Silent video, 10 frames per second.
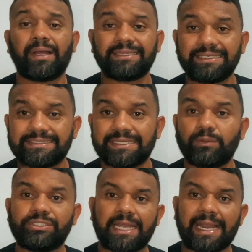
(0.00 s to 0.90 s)
a
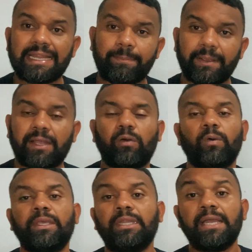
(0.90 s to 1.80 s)
tensão gerada pela
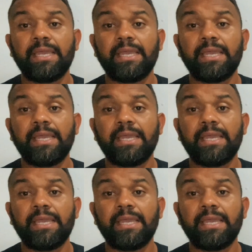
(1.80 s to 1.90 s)
corrida